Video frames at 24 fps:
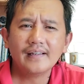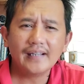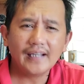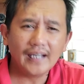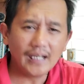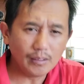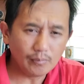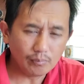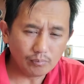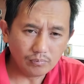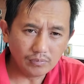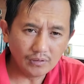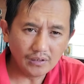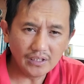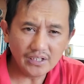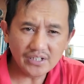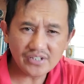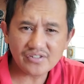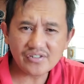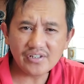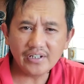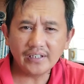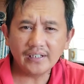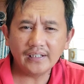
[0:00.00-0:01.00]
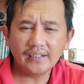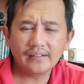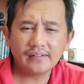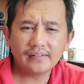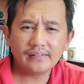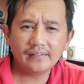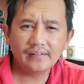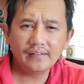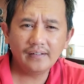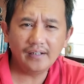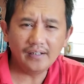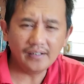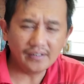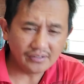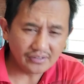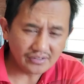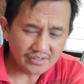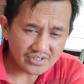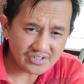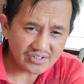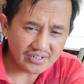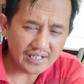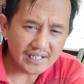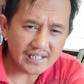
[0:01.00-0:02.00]
a blessing in
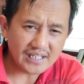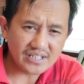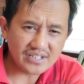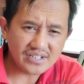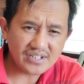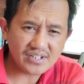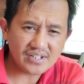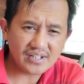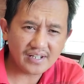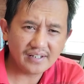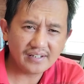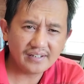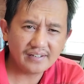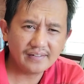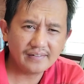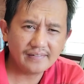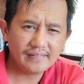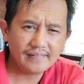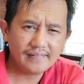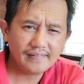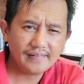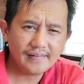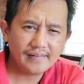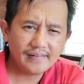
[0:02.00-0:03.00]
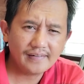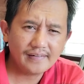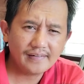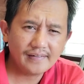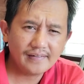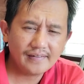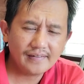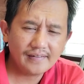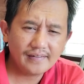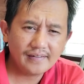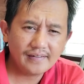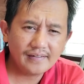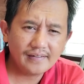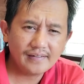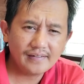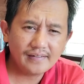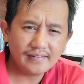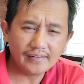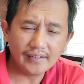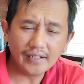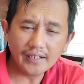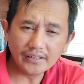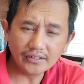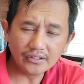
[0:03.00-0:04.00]
disguise.
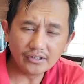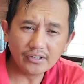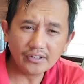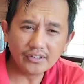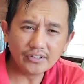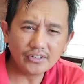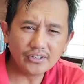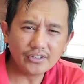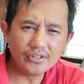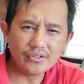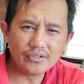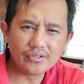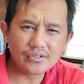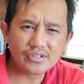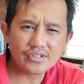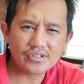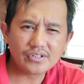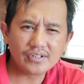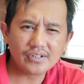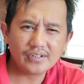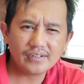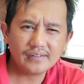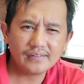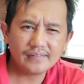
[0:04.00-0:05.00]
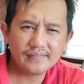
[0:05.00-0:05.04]
Ngayon to dito Diyos.